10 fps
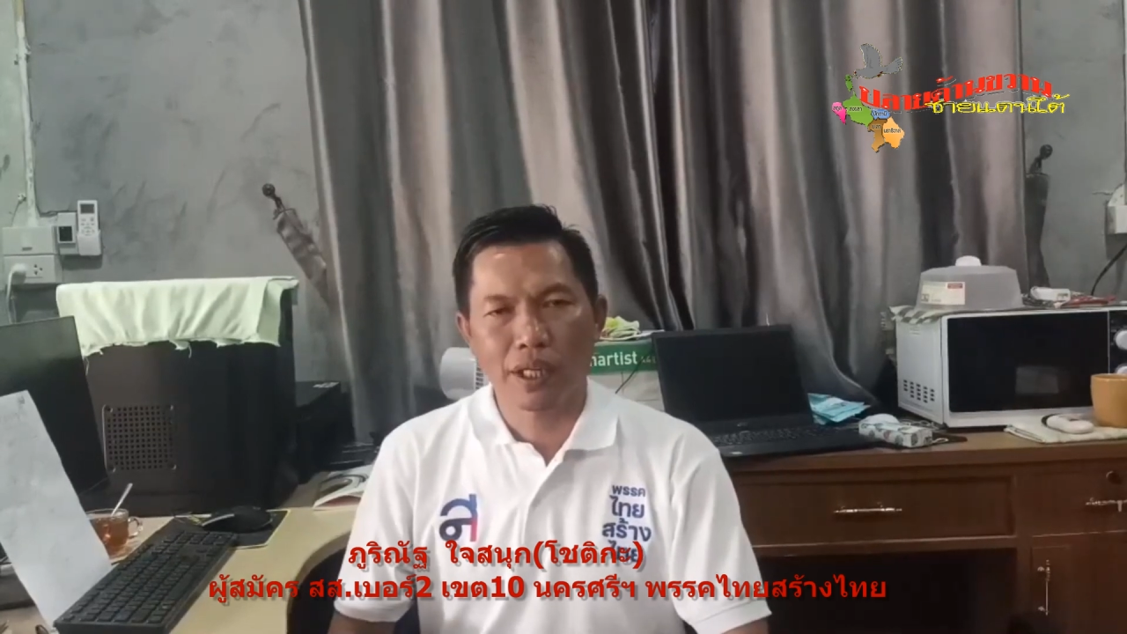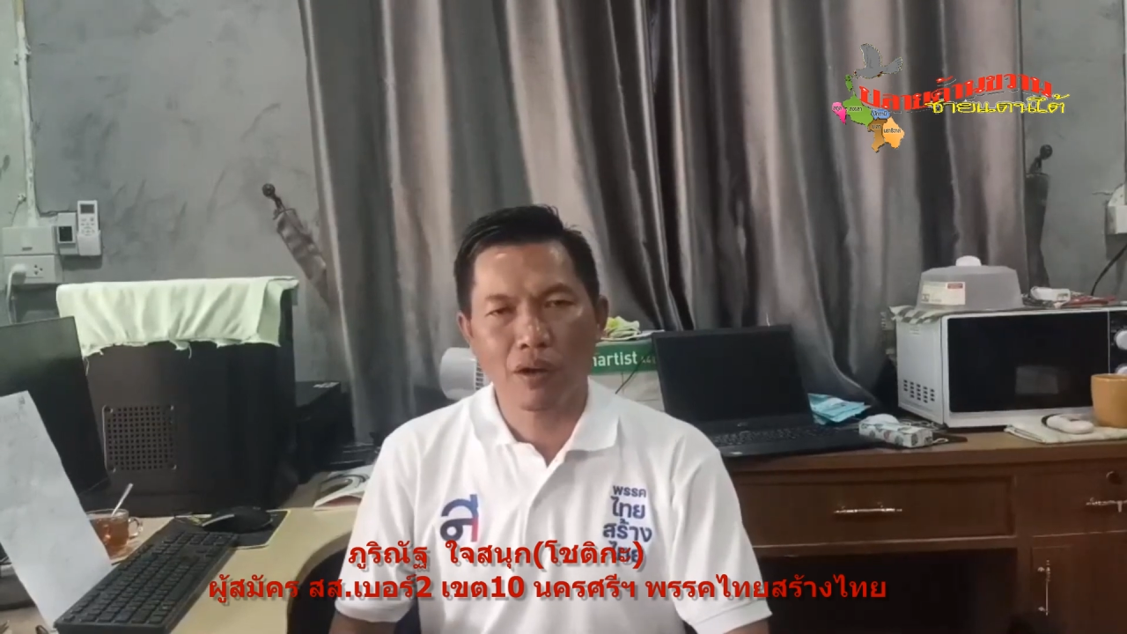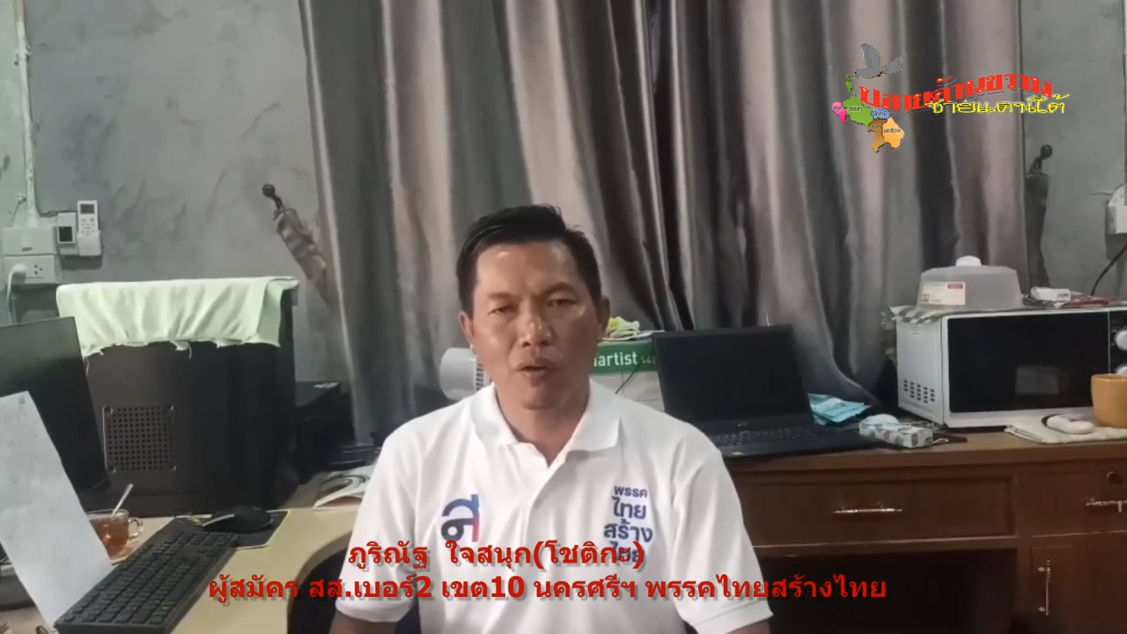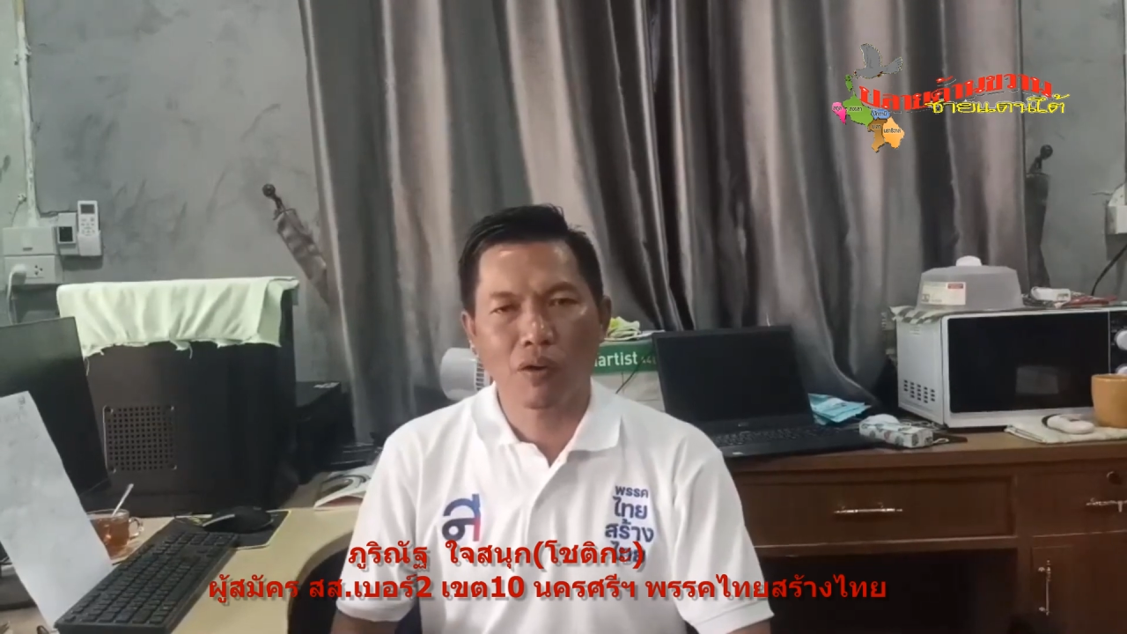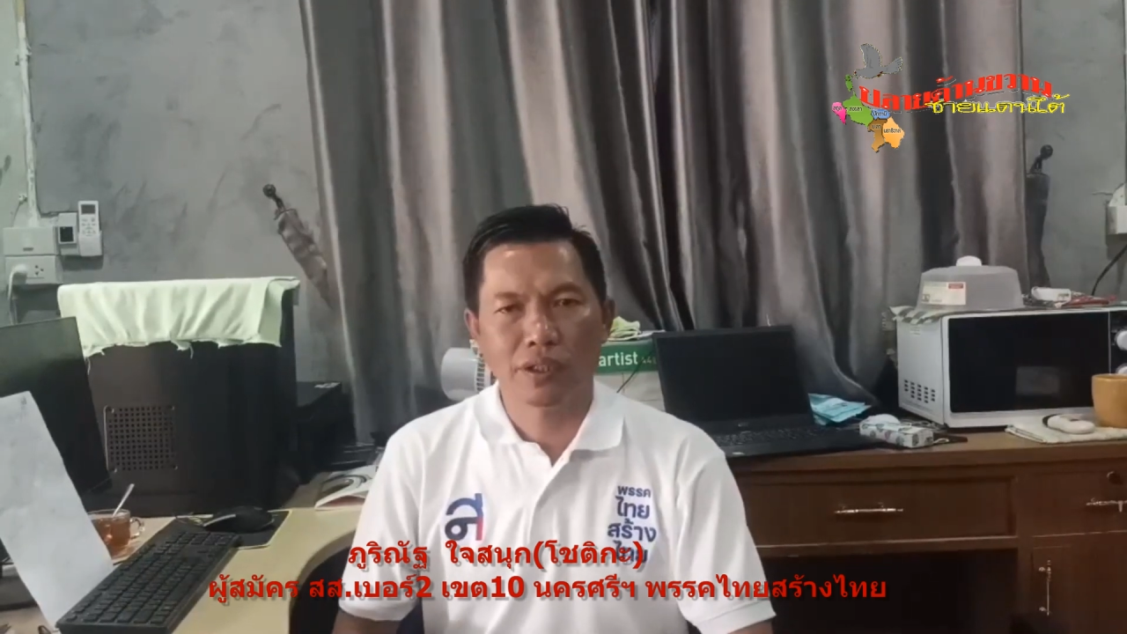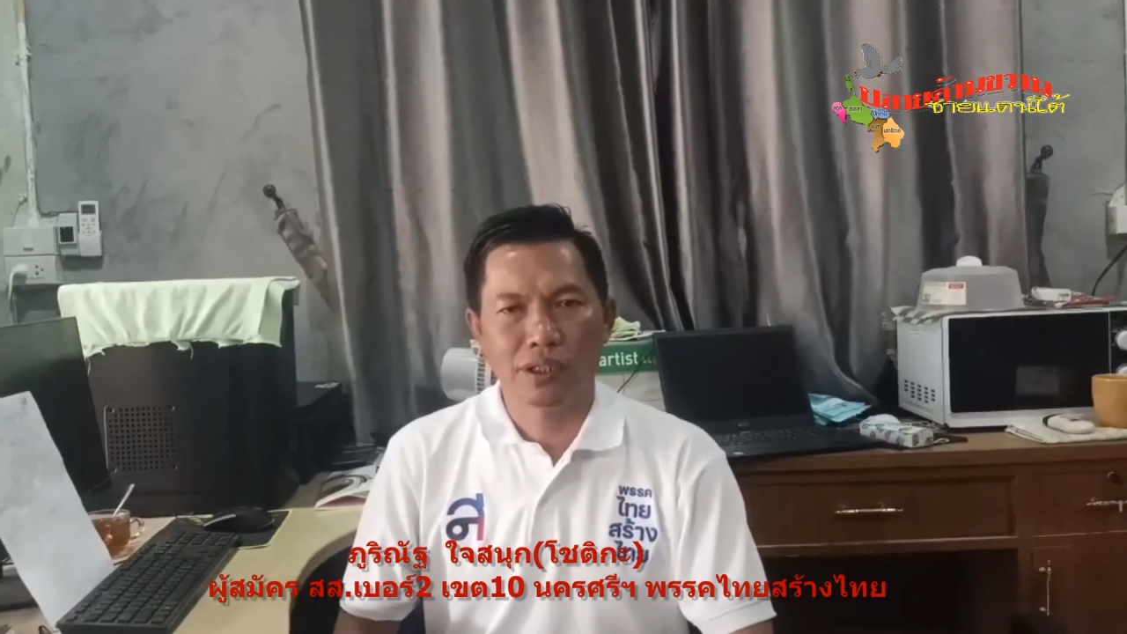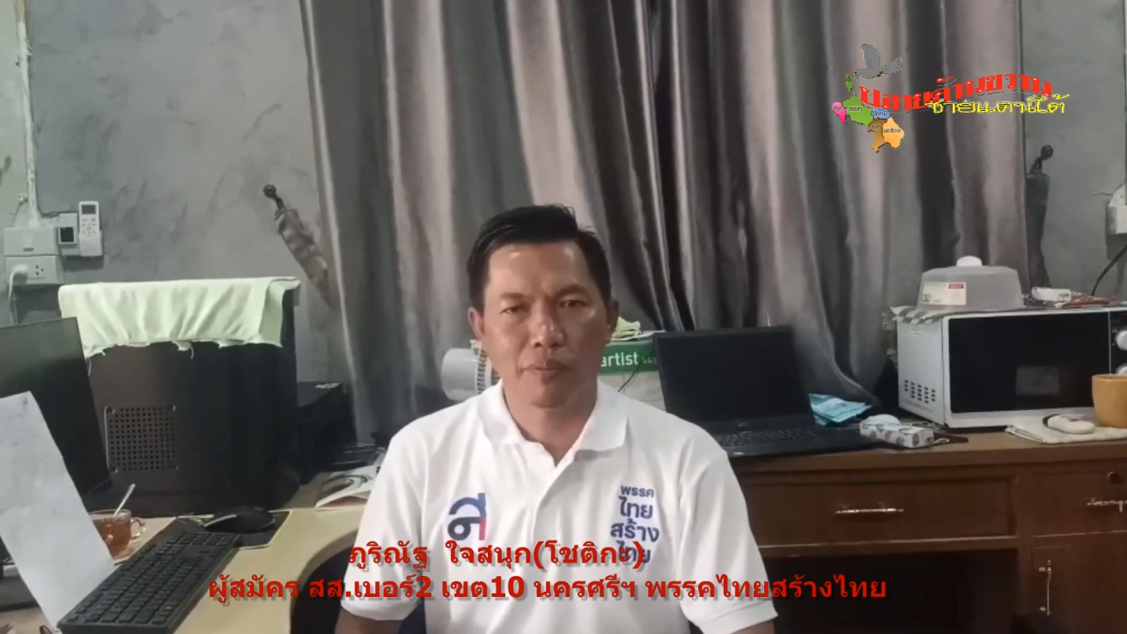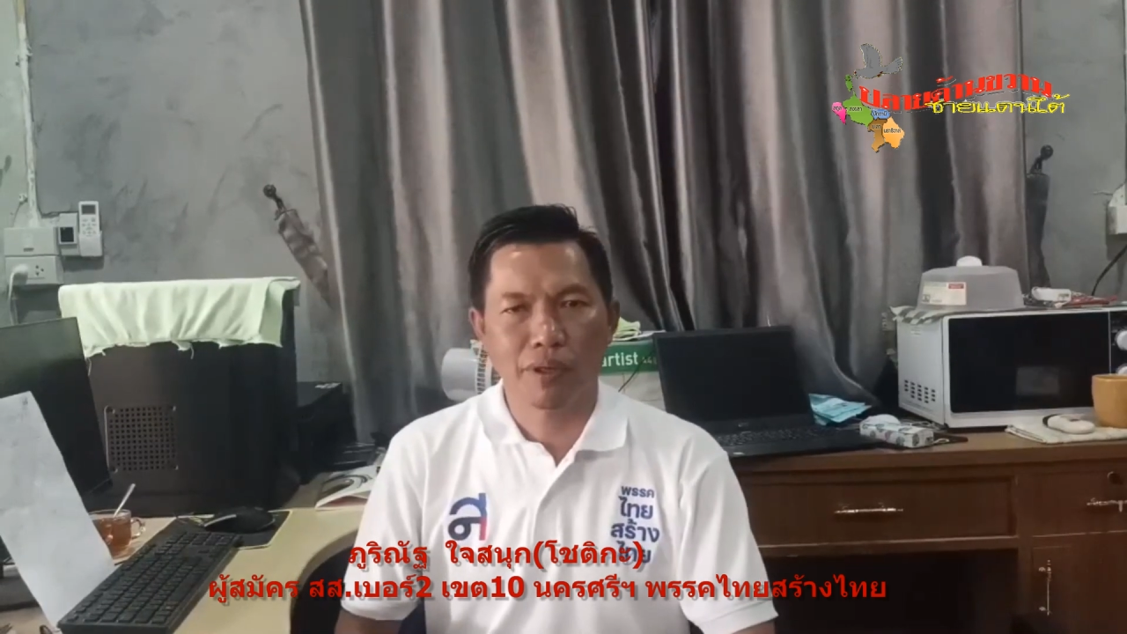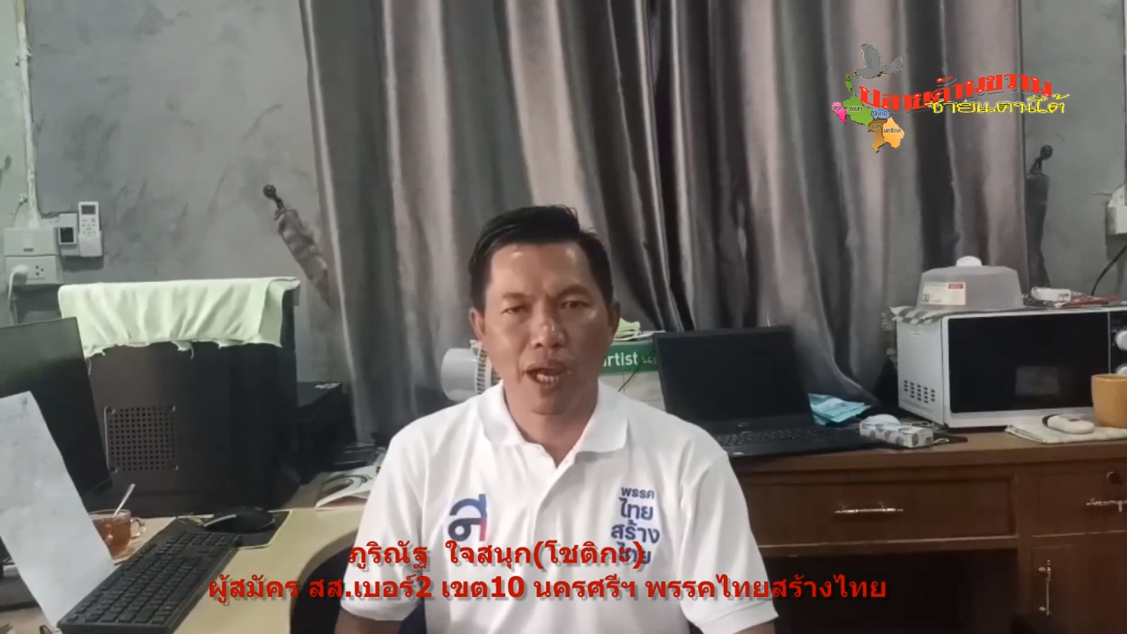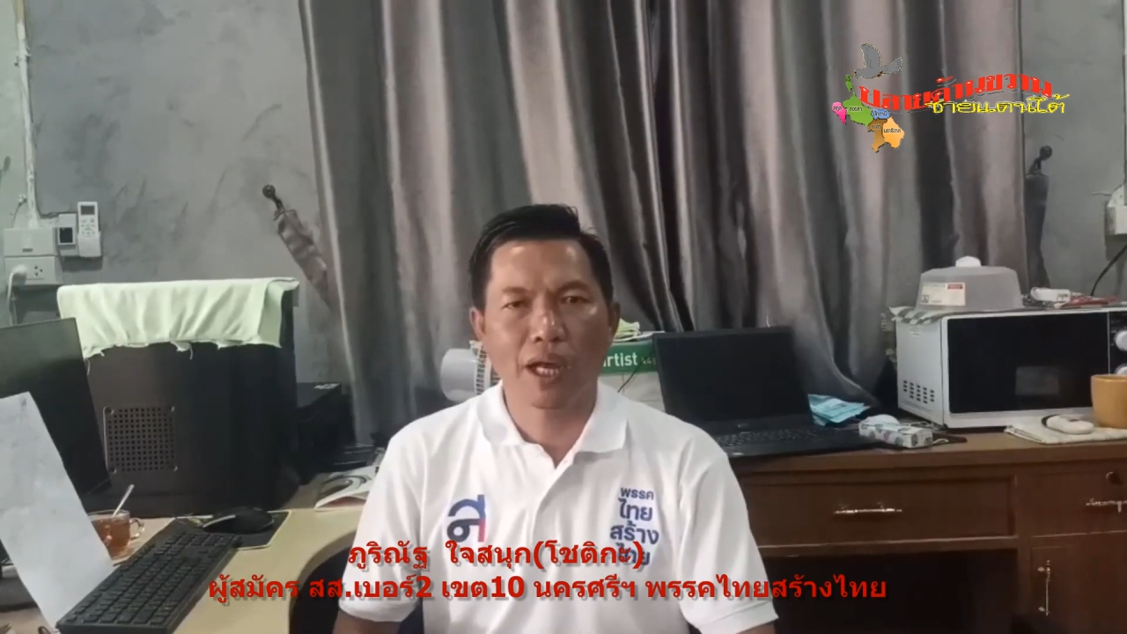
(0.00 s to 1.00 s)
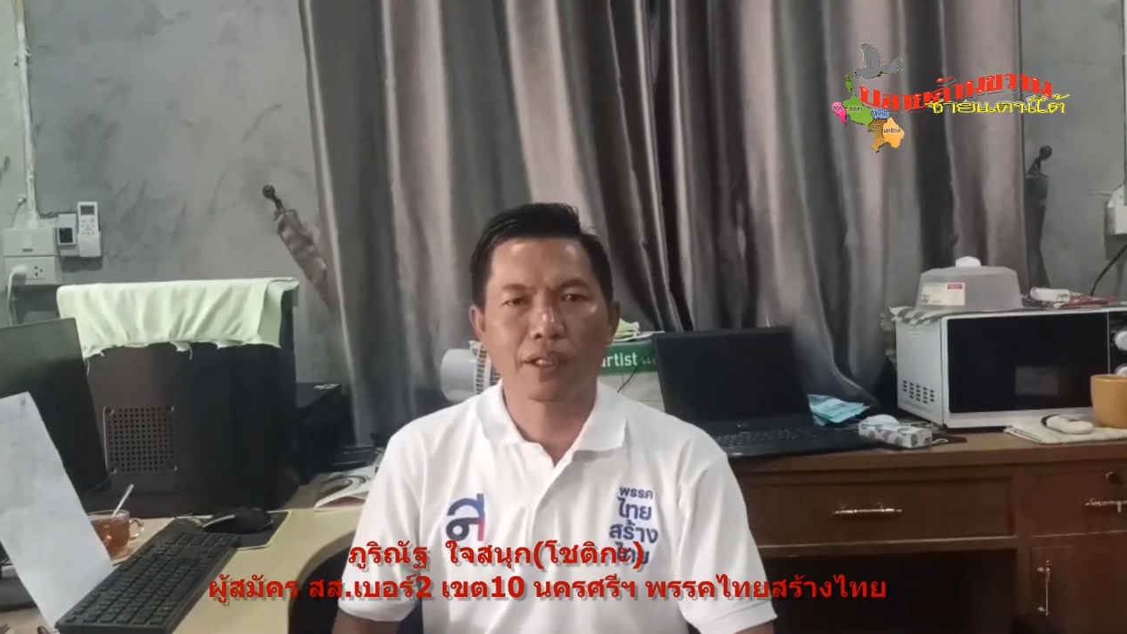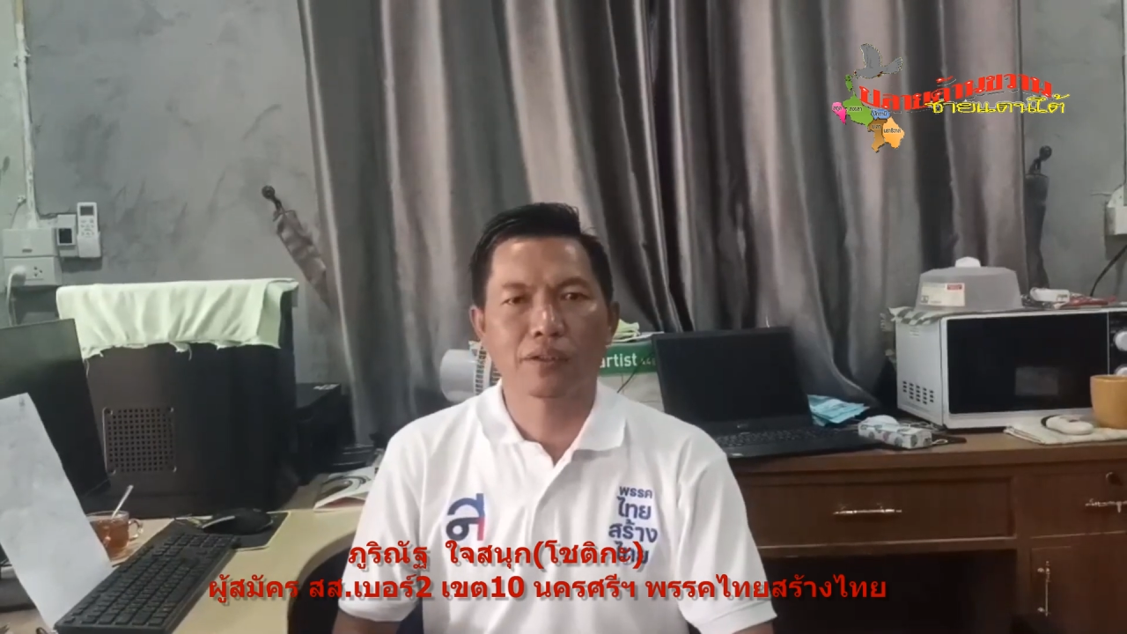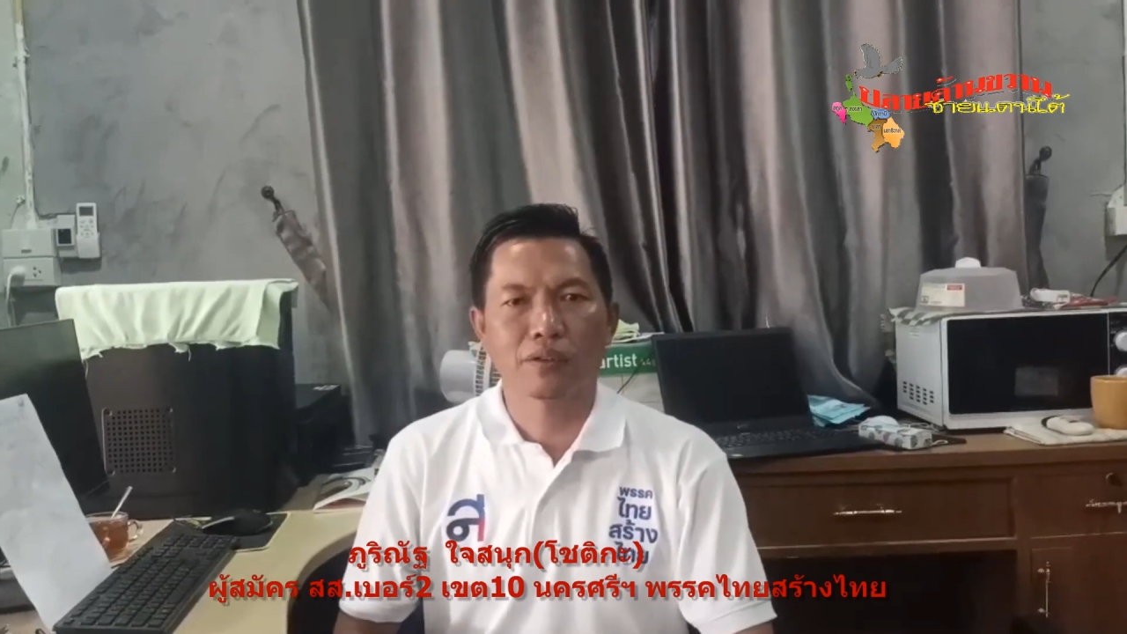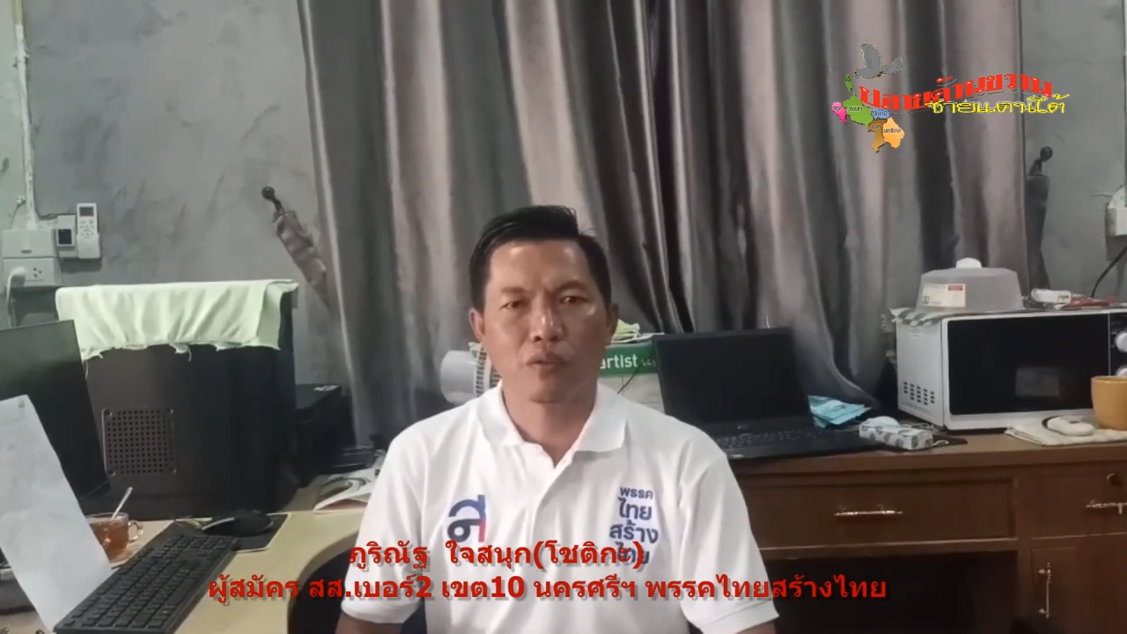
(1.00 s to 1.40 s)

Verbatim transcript: นครศรีธรรมราช